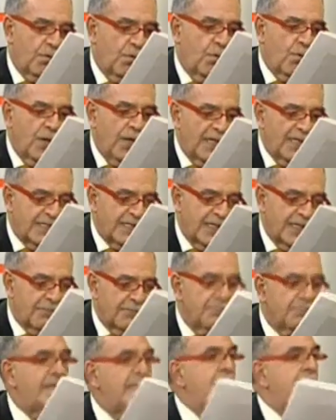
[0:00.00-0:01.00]
Walter
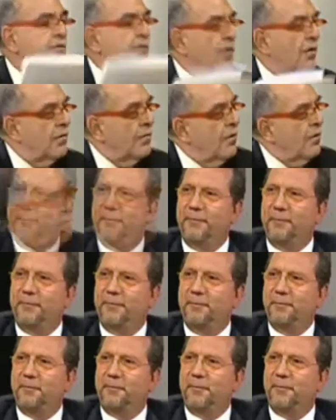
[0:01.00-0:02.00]
Britton. ¿Cómo está
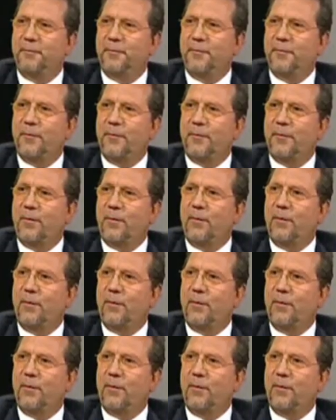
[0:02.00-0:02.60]
usted, pastor?